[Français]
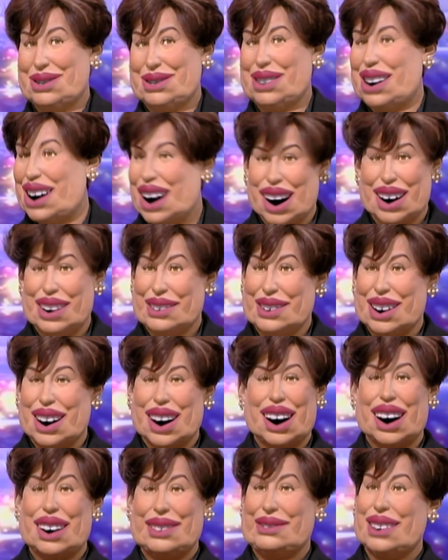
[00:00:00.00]
Et votre
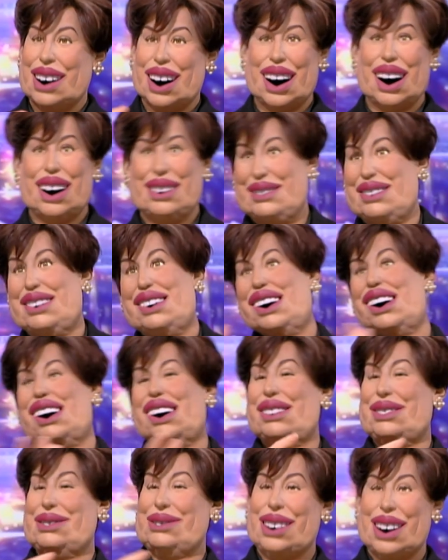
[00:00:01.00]
tête va tourner à
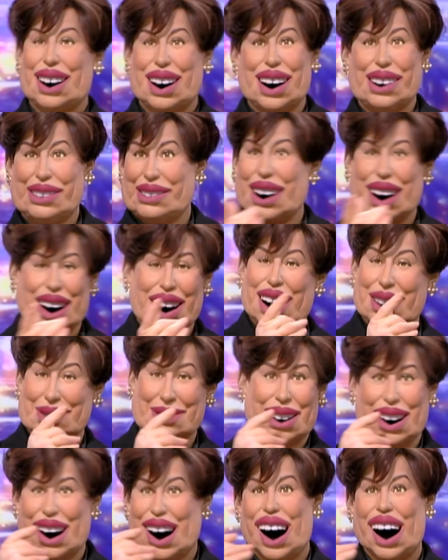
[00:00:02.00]
360
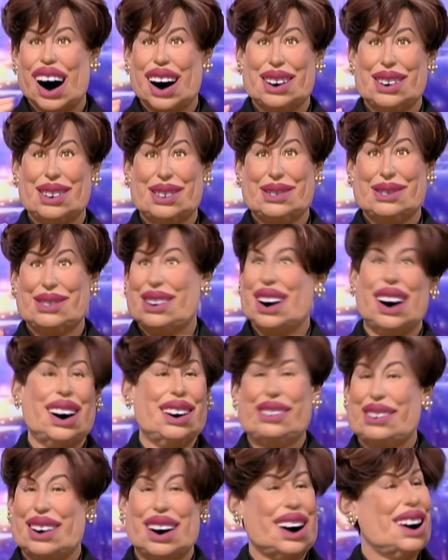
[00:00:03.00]
degrés et les
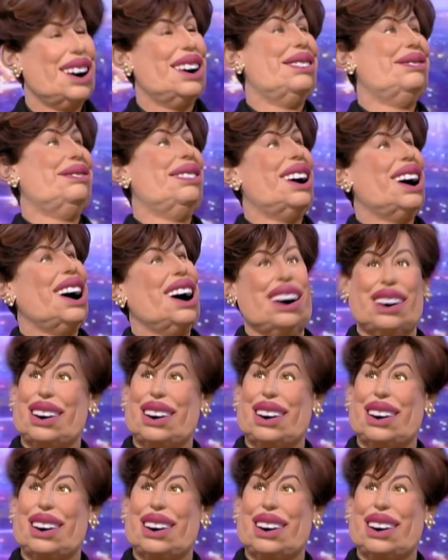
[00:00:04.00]
meubles vont voler